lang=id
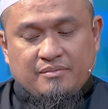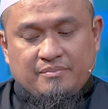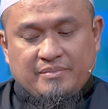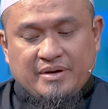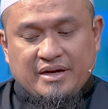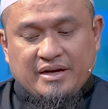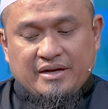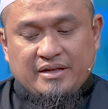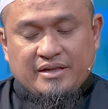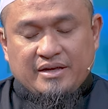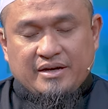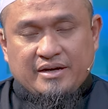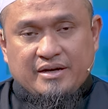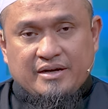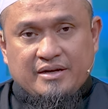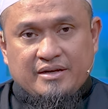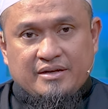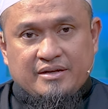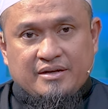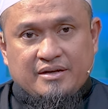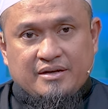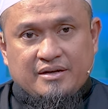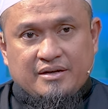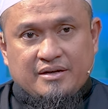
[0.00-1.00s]
Baik kita
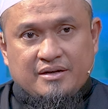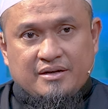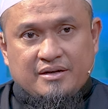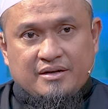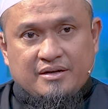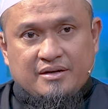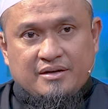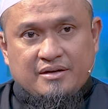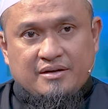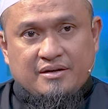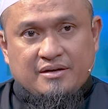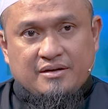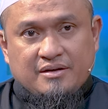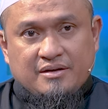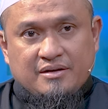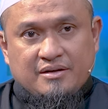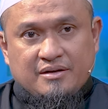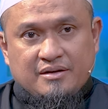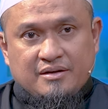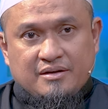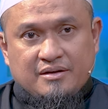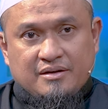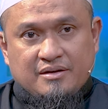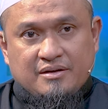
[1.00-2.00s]
akan uh,
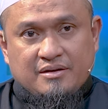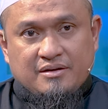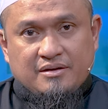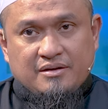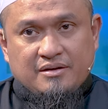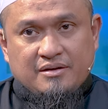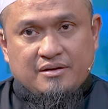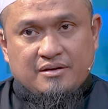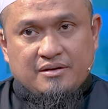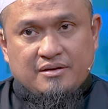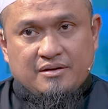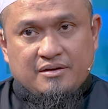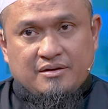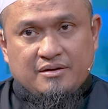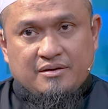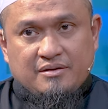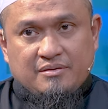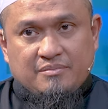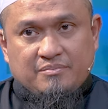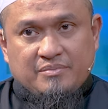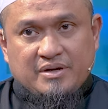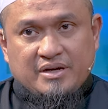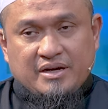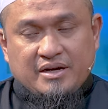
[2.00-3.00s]

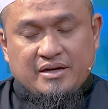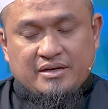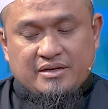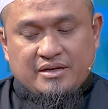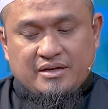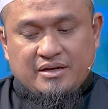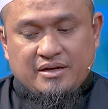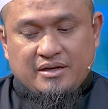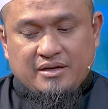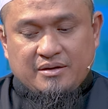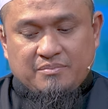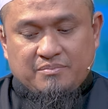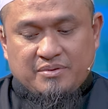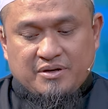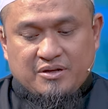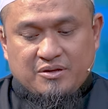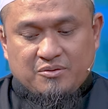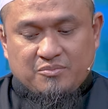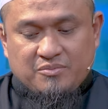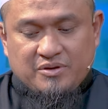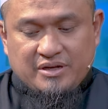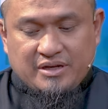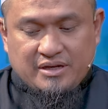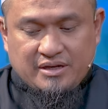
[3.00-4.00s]
mengkaji di
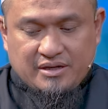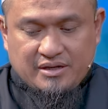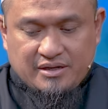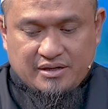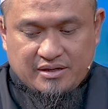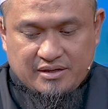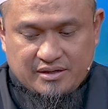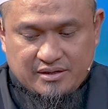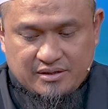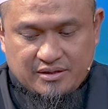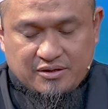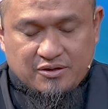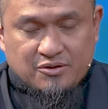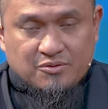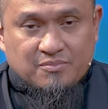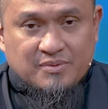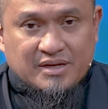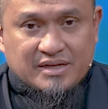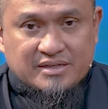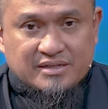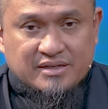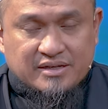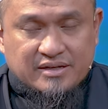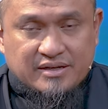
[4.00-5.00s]
pertemuan yang
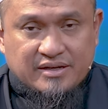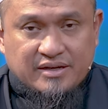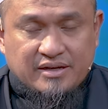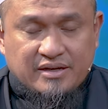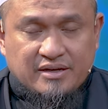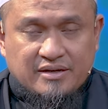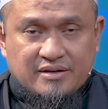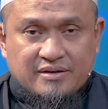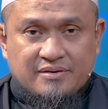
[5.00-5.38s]
ke-17 ini